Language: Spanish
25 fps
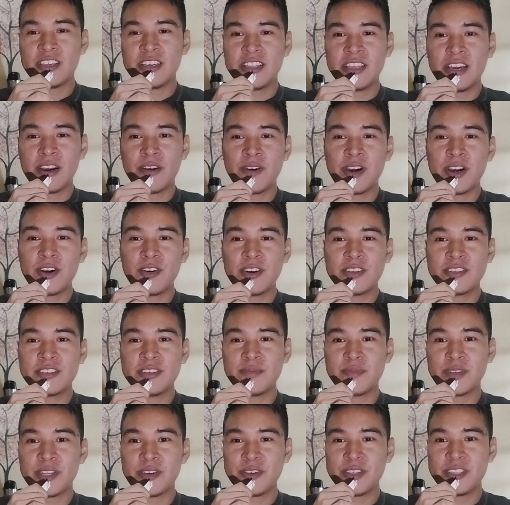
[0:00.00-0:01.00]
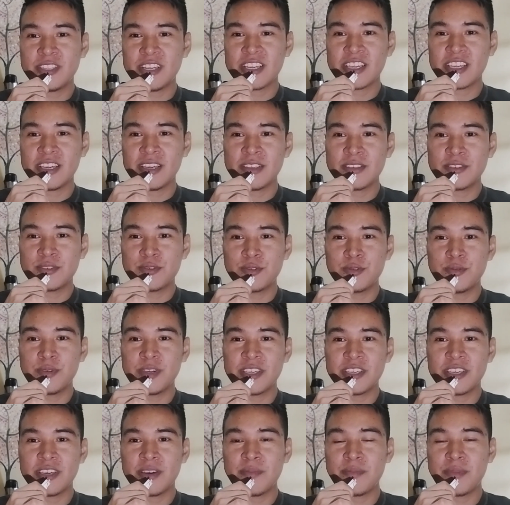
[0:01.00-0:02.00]
desde abajo a simple vista quién
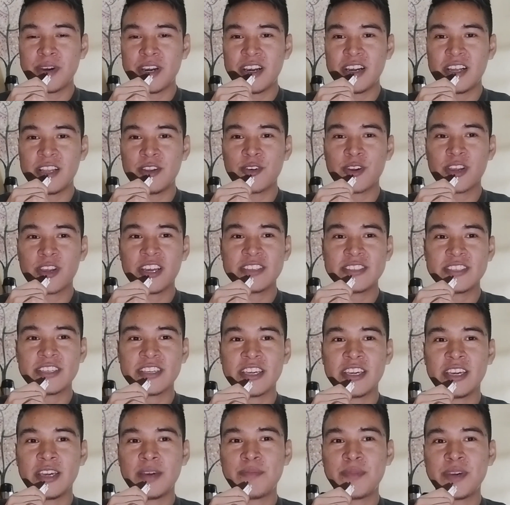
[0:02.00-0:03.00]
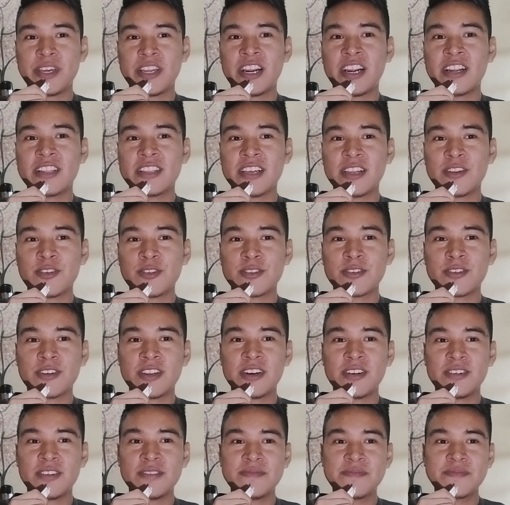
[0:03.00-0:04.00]
sube y quién baja, lo que hacen es esperarte al
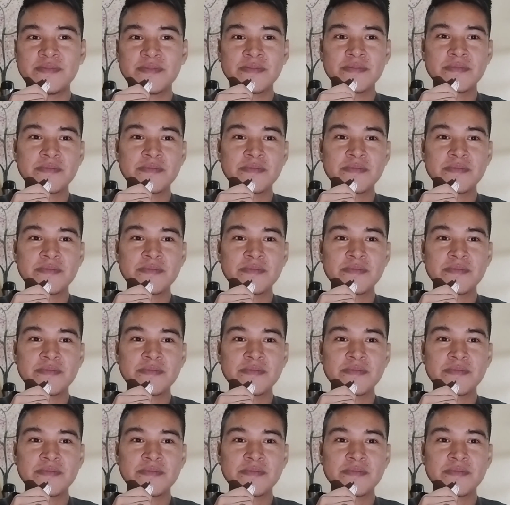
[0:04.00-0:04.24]
otro lado.